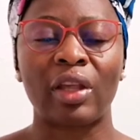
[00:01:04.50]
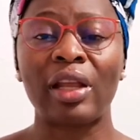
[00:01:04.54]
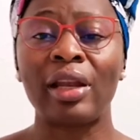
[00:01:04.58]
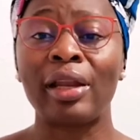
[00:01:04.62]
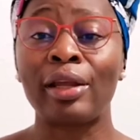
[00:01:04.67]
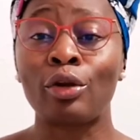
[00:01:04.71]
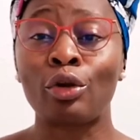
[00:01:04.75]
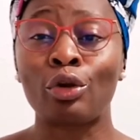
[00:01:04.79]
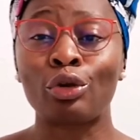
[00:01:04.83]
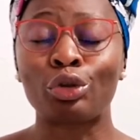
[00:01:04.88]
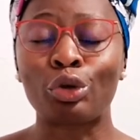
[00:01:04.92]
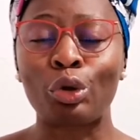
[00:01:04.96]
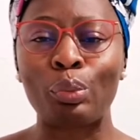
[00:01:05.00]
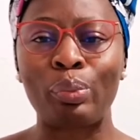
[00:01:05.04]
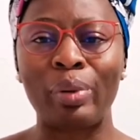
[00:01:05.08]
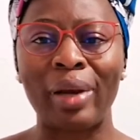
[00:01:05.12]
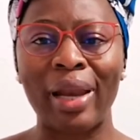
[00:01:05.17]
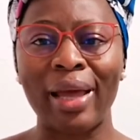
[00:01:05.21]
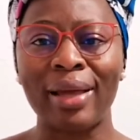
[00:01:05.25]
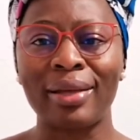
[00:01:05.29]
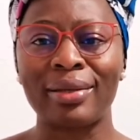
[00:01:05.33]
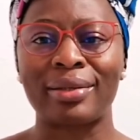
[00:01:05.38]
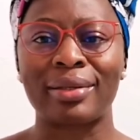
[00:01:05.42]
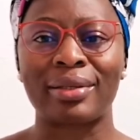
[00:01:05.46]
quelle est notre
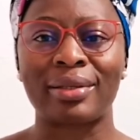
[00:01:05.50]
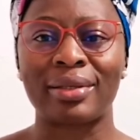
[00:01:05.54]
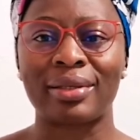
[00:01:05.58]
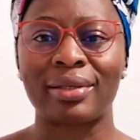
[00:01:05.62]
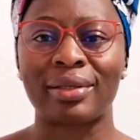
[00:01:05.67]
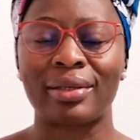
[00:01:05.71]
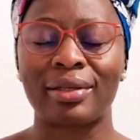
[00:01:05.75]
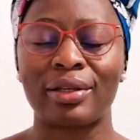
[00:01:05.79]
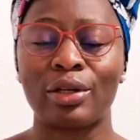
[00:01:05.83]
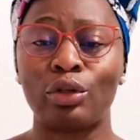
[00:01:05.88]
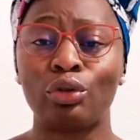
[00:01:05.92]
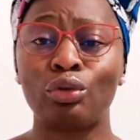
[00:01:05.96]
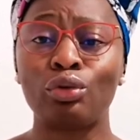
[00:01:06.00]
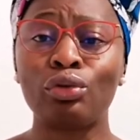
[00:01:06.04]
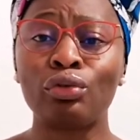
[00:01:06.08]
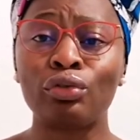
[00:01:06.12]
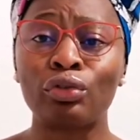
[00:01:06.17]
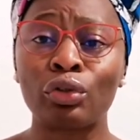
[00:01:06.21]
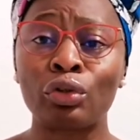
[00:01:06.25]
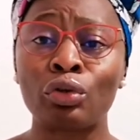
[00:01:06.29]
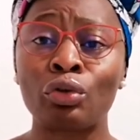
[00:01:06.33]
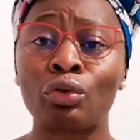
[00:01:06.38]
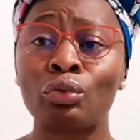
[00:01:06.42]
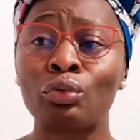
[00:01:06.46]
place D'où
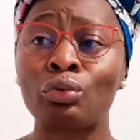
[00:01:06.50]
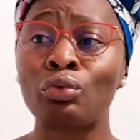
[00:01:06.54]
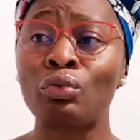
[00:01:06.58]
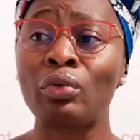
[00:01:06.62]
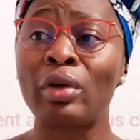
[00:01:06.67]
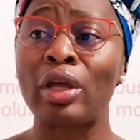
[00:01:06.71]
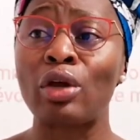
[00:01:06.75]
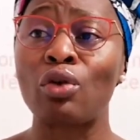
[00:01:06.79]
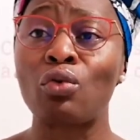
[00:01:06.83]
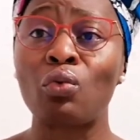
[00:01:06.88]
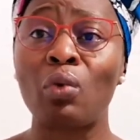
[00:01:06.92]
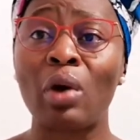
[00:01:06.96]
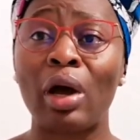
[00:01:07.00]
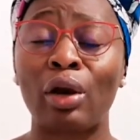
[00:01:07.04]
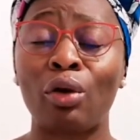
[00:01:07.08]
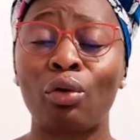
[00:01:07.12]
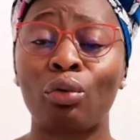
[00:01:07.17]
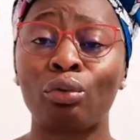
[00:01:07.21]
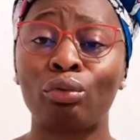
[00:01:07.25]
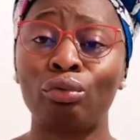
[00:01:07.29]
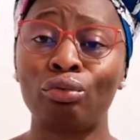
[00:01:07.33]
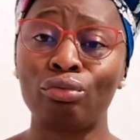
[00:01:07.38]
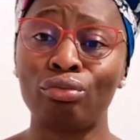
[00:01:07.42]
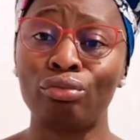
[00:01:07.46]
venons-nous et où
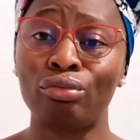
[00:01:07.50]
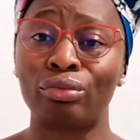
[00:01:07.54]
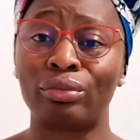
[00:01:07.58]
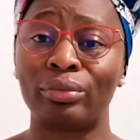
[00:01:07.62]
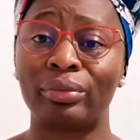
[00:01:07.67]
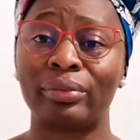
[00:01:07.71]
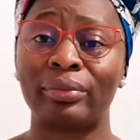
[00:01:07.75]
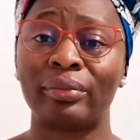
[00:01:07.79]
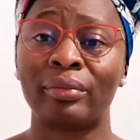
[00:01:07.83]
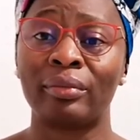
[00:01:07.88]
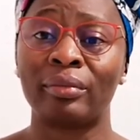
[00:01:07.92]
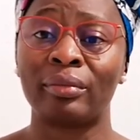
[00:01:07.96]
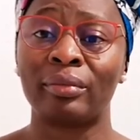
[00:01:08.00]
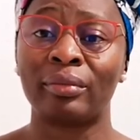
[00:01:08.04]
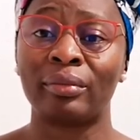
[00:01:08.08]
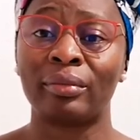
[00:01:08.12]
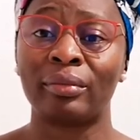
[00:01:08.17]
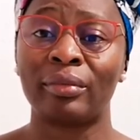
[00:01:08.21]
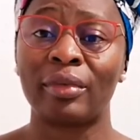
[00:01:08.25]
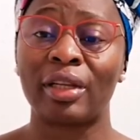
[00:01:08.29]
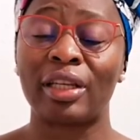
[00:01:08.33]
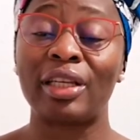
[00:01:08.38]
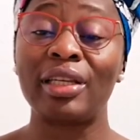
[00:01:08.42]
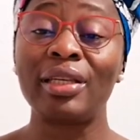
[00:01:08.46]
allons-nous
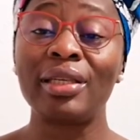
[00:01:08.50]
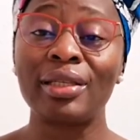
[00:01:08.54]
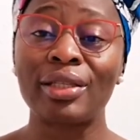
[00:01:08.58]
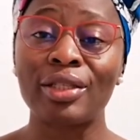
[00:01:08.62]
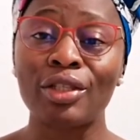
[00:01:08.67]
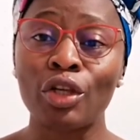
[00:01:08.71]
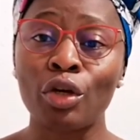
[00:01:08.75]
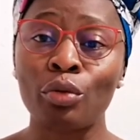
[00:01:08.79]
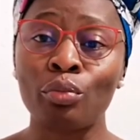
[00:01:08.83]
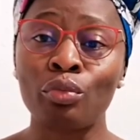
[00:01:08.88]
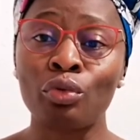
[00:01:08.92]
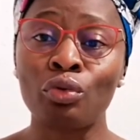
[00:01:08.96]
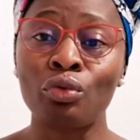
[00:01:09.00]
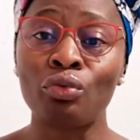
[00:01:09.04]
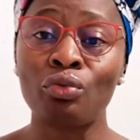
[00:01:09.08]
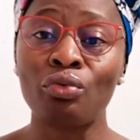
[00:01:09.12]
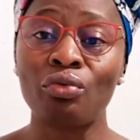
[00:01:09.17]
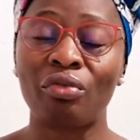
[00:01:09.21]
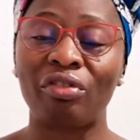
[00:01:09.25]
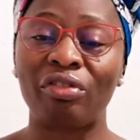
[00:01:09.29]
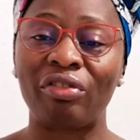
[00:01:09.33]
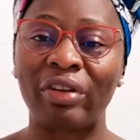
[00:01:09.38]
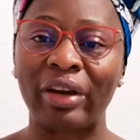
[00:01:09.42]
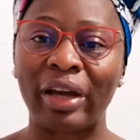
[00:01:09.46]
Qui
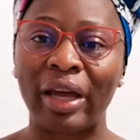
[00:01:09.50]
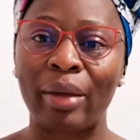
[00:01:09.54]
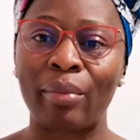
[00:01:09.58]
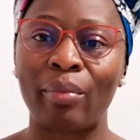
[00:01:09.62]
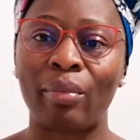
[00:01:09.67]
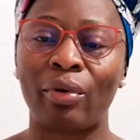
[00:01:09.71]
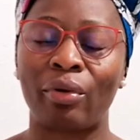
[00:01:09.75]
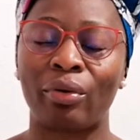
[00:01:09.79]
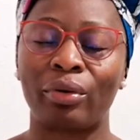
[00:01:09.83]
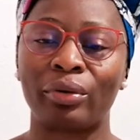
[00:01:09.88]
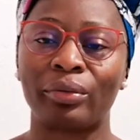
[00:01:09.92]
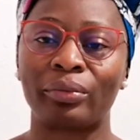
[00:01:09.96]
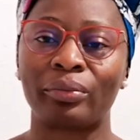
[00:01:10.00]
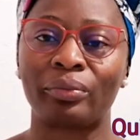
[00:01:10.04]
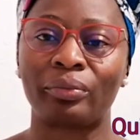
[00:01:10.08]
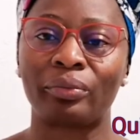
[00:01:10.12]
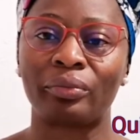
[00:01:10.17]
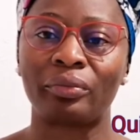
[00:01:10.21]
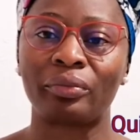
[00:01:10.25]
sommes-nous vraiment